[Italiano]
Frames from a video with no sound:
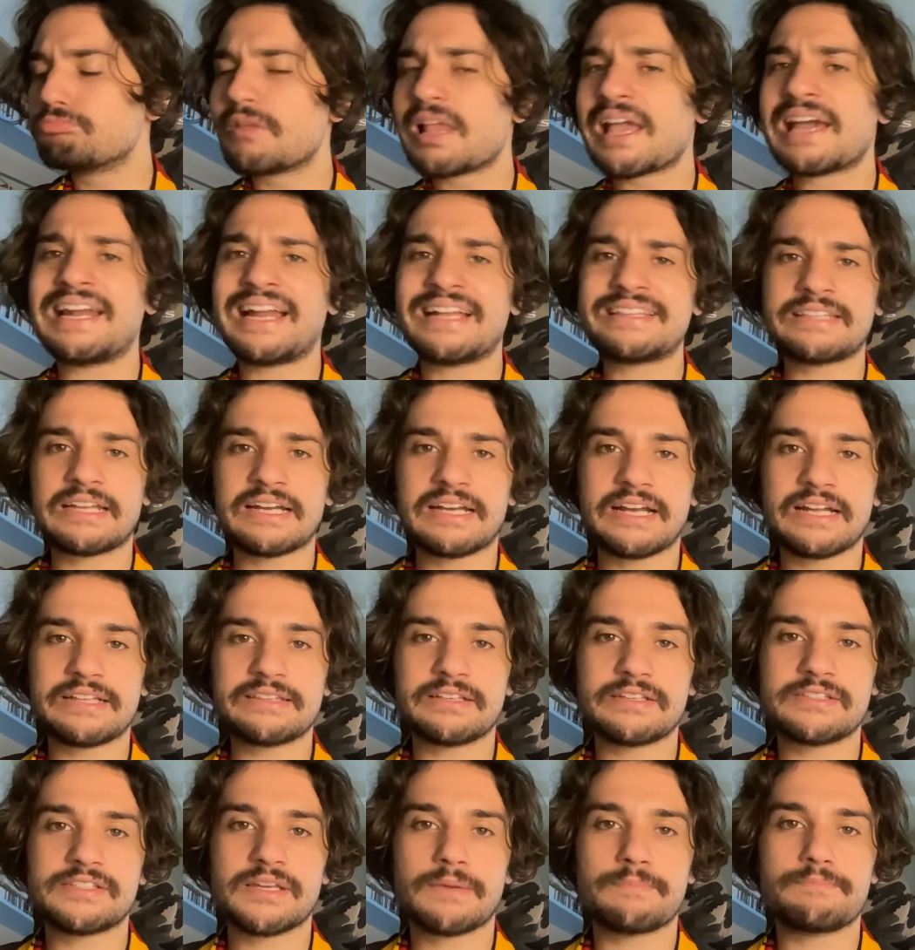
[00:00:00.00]

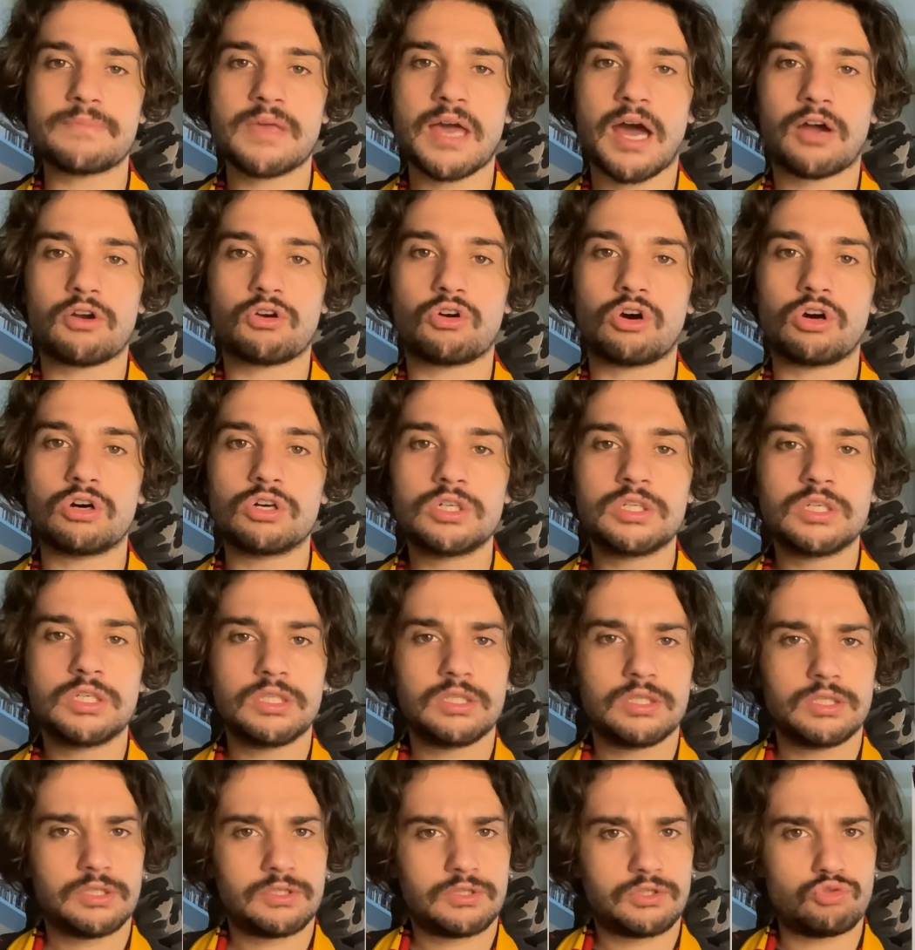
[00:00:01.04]
l'attaccante Zabbiano
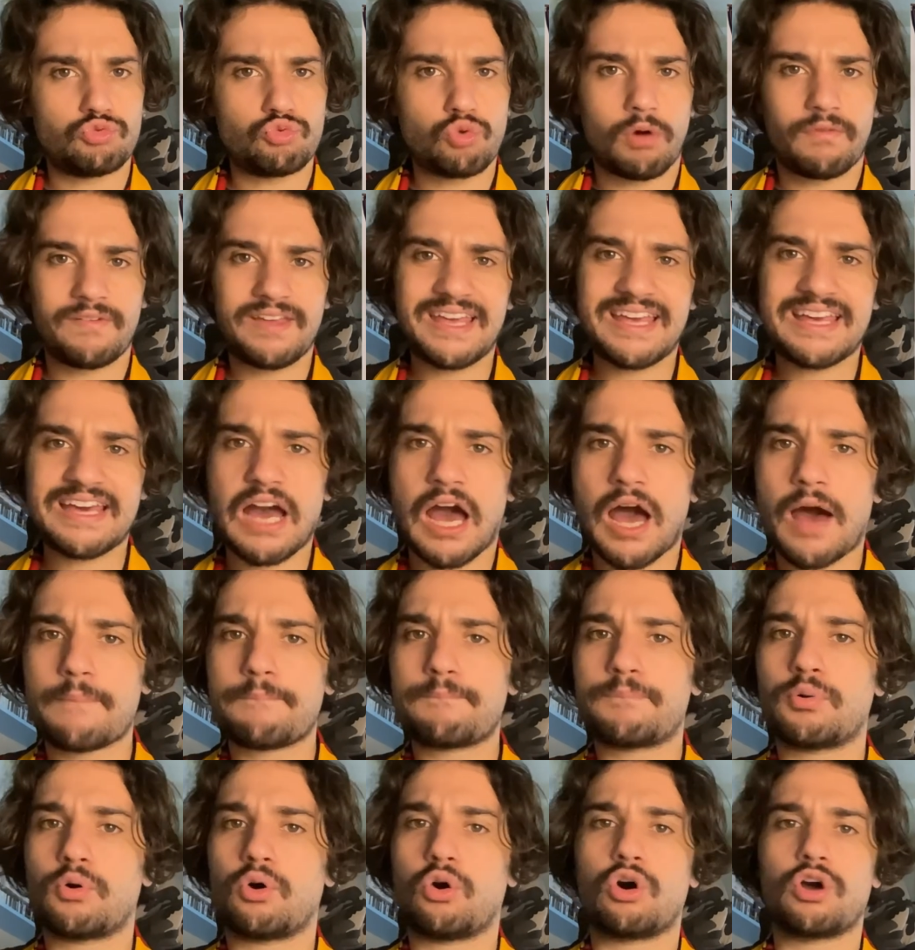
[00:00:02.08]
di nuovo in
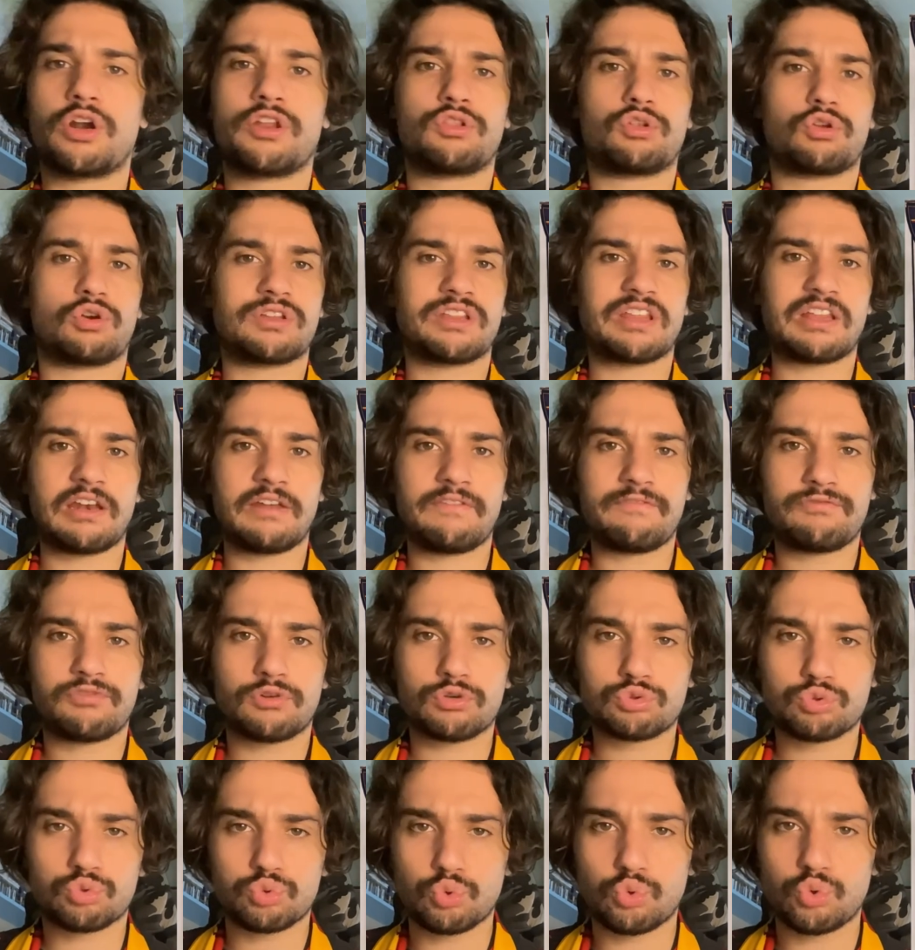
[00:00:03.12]
campo, ritorna
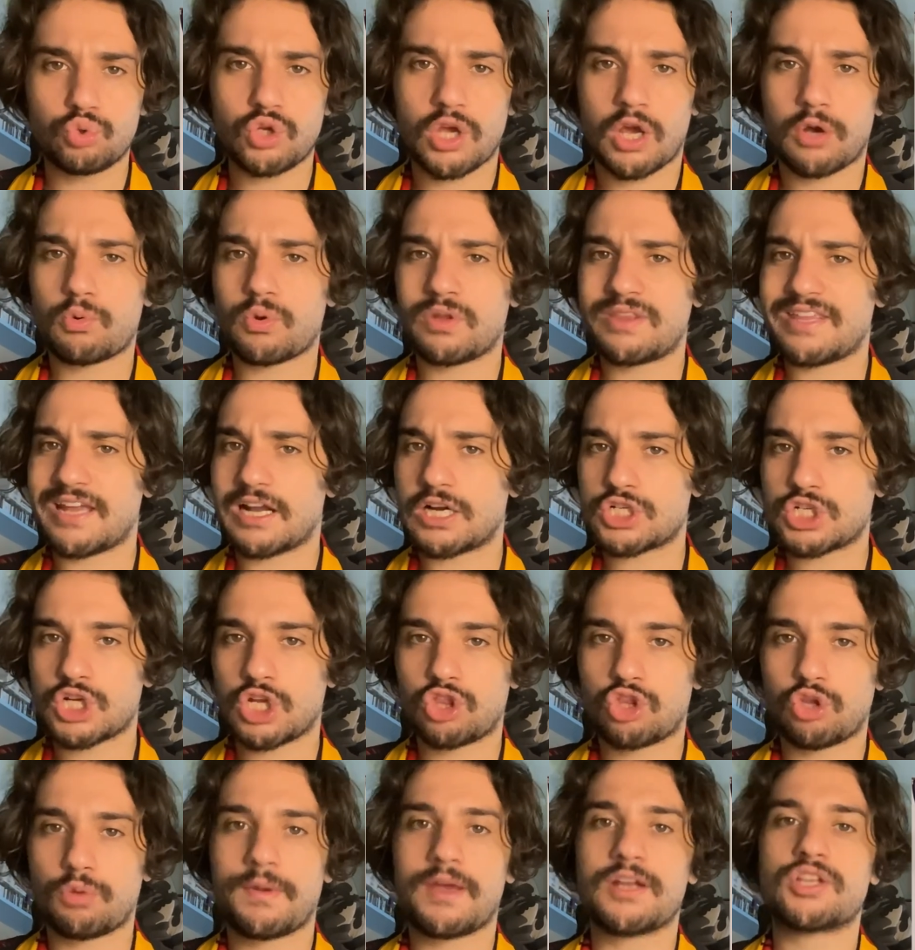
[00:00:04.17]
dall'infortunio e quindi al
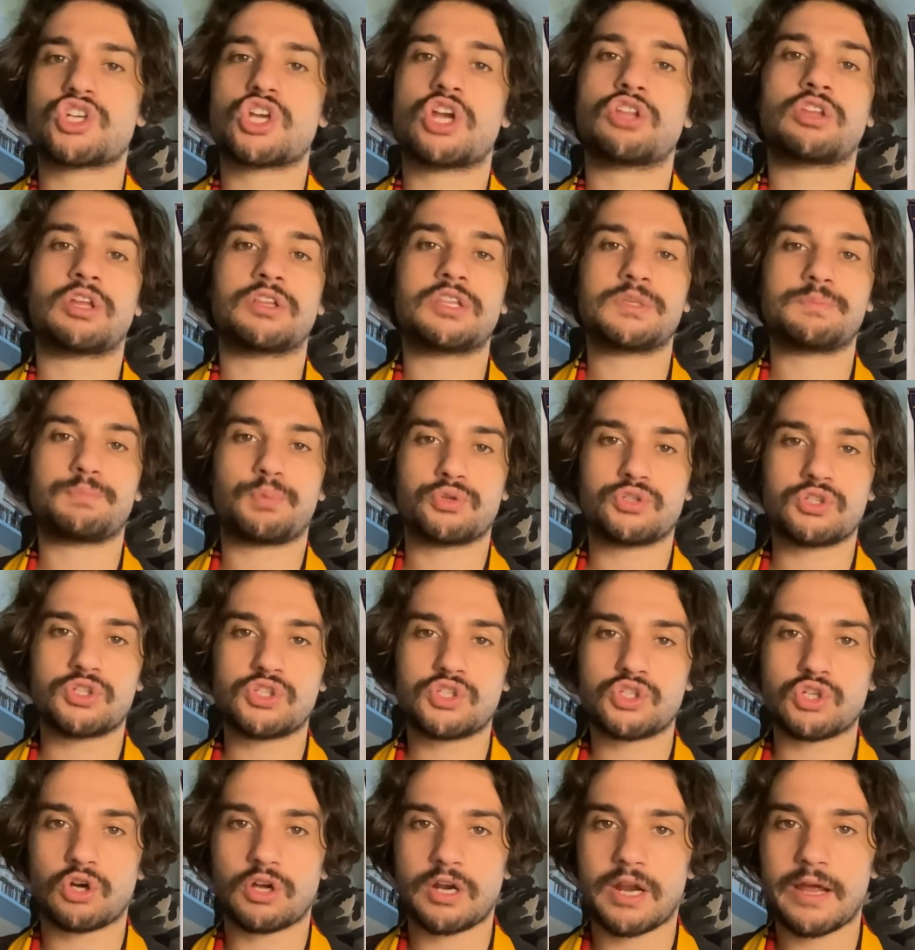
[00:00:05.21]
100% a
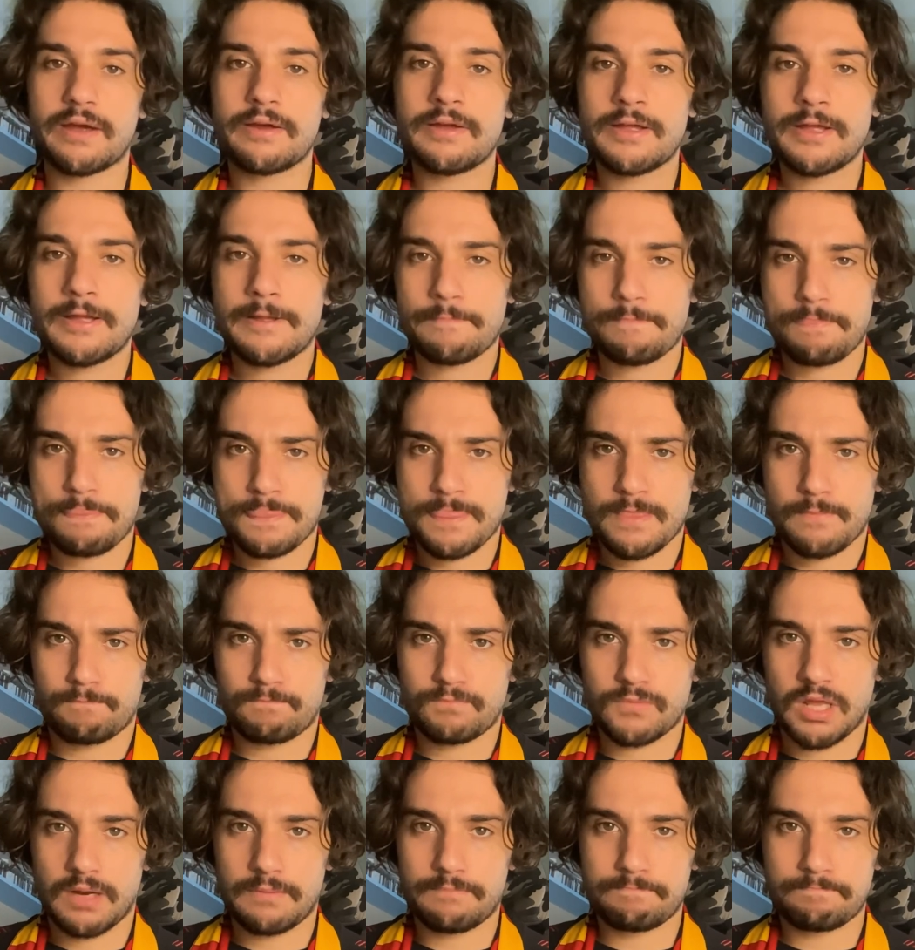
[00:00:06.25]
disposizione
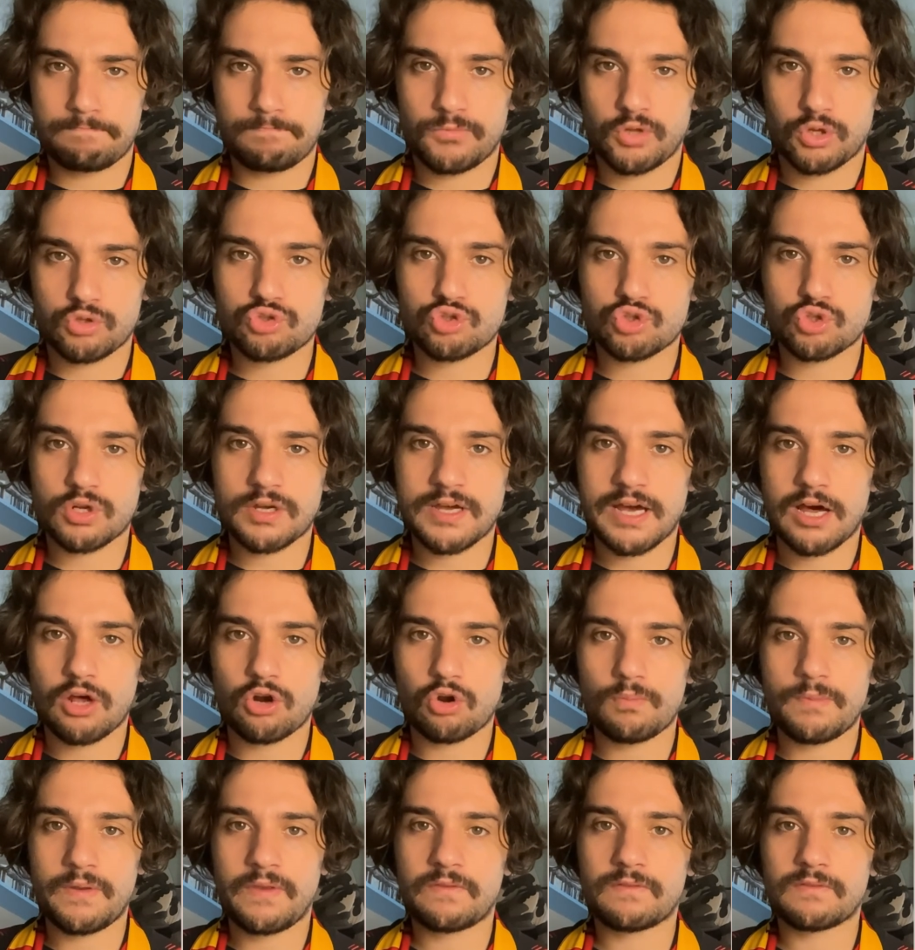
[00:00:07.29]
del nostro
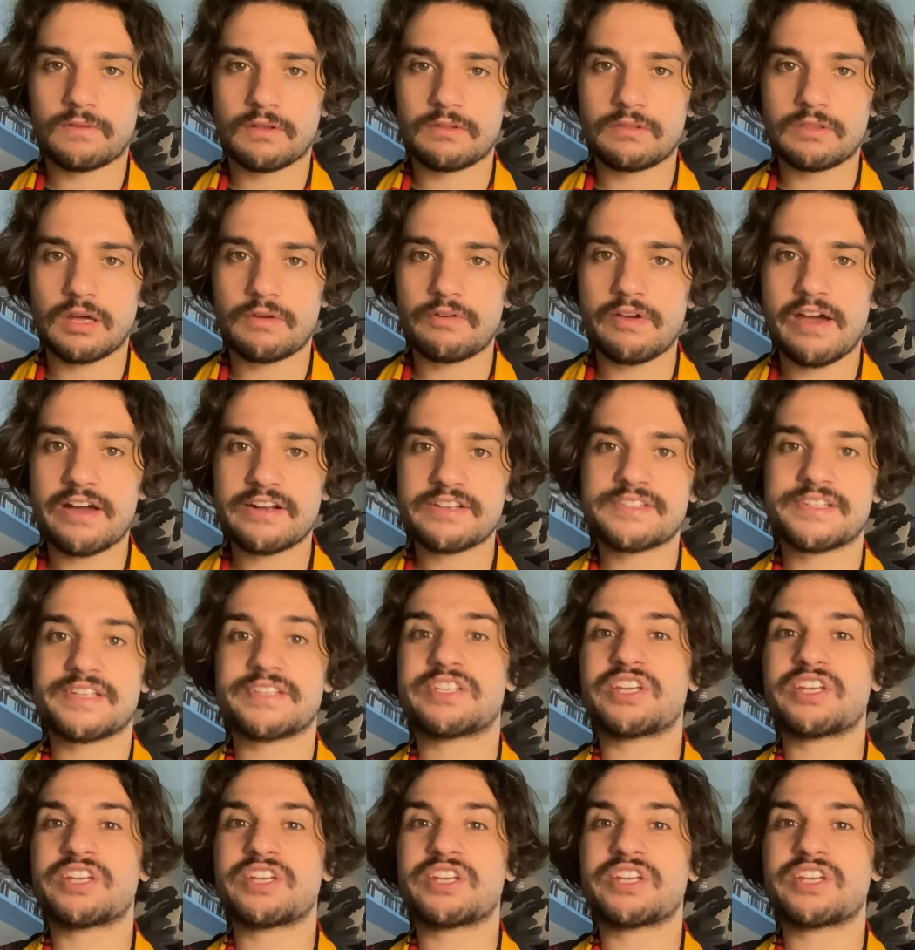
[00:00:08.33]
caro mister D'Aversa.